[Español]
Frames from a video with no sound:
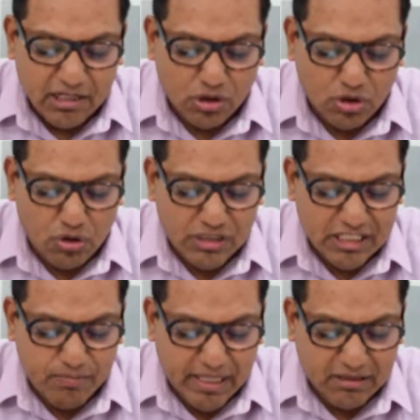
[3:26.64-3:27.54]
todos los
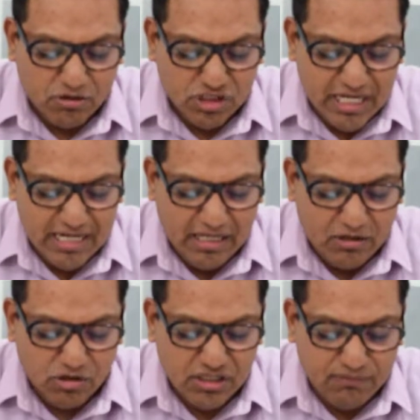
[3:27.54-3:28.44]
aspectos
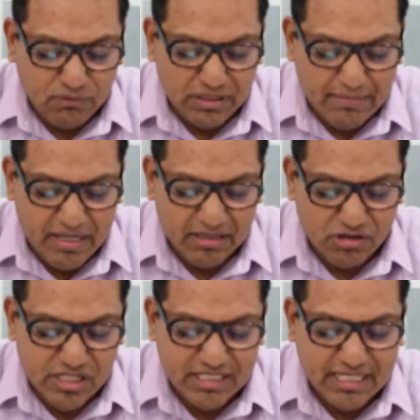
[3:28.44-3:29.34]
técnicos y
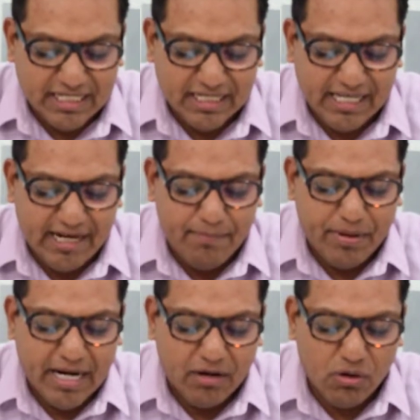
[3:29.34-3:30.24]
fundamentos que se requieren
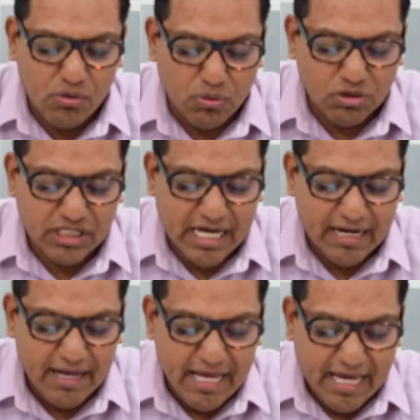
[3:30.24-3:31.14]
para
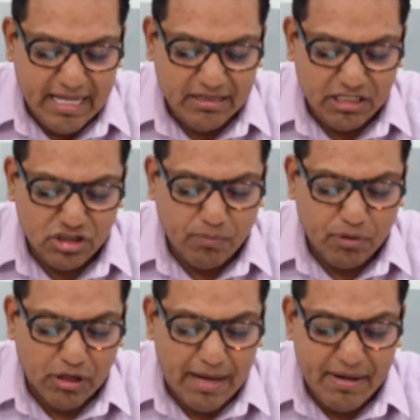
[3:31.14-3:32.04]
concursar en dicho
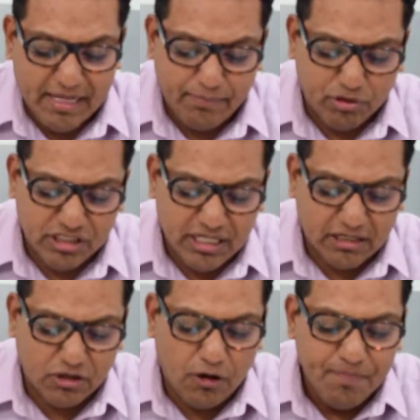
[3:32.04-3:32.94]
programa, que por
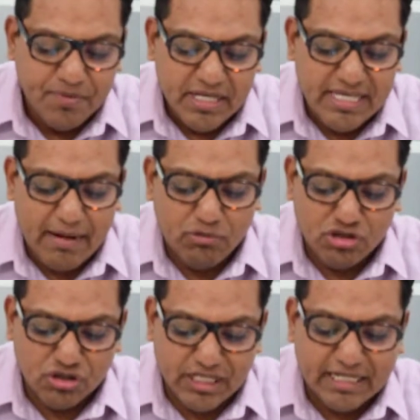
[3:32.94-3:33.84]
cierto ya
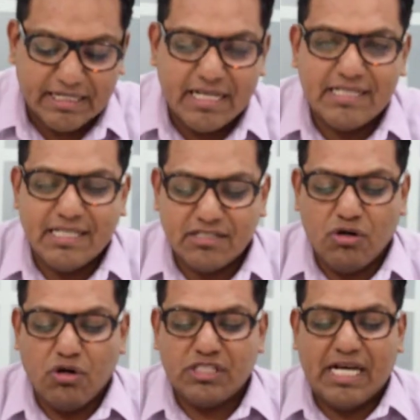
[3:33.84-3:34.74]
muchos guerrerenses
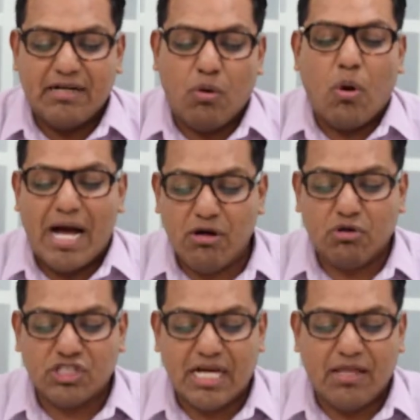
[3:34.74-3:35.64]
gozan o han
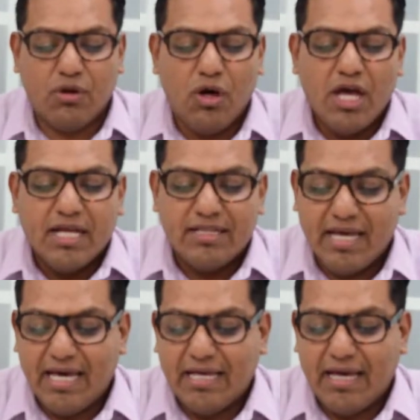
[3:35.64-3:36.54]
gozado
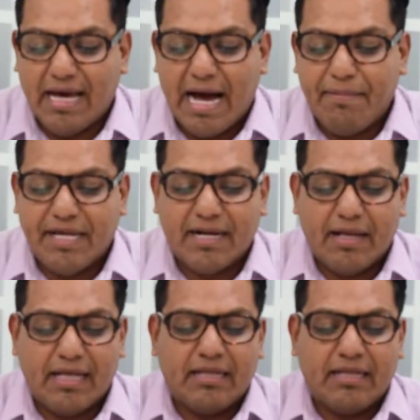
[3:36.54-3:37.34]
de haber